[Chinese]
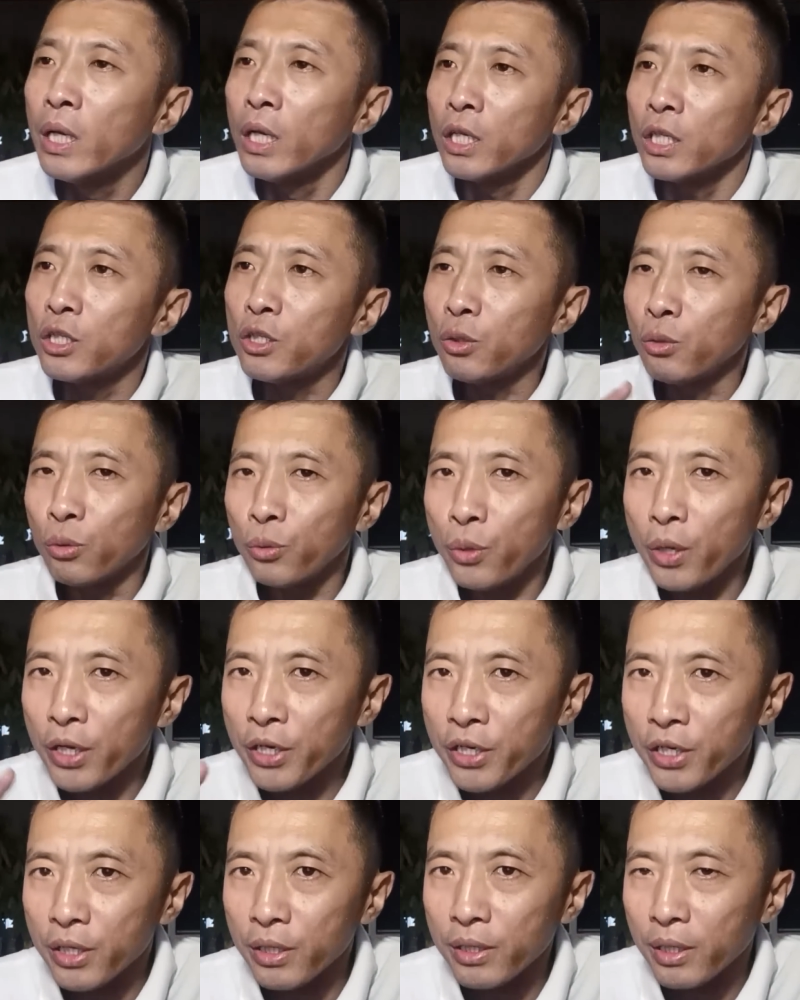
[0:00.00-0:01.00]
九月
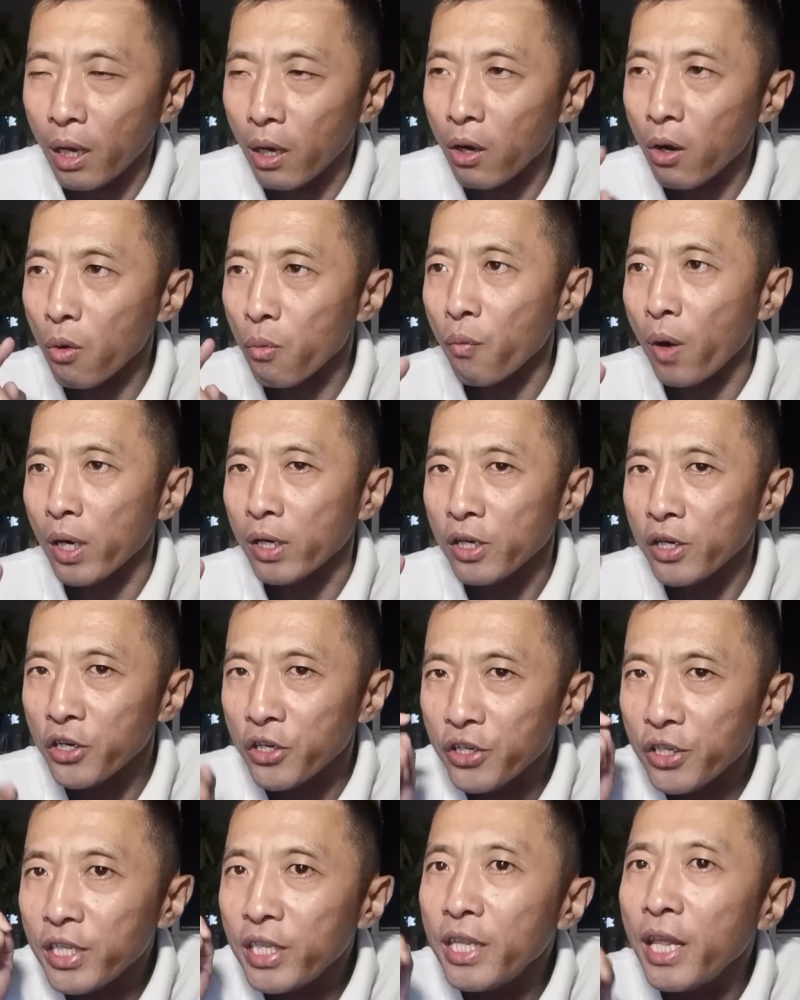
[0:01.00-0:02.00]
十三号晚上
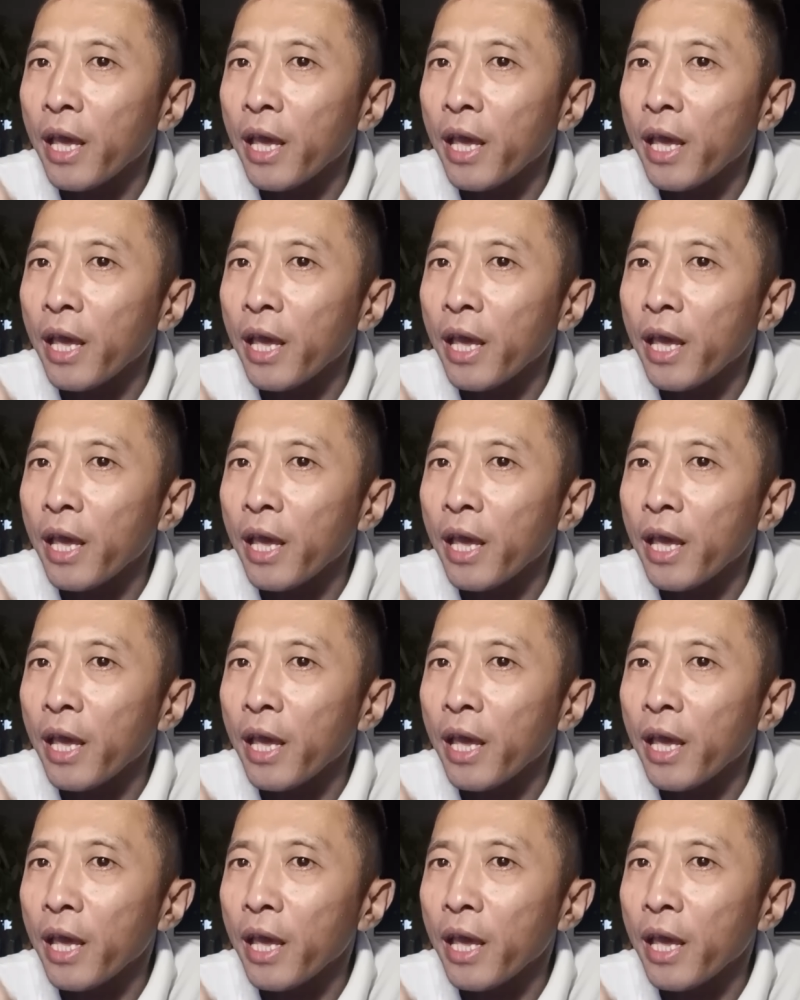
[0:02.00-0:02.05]
十一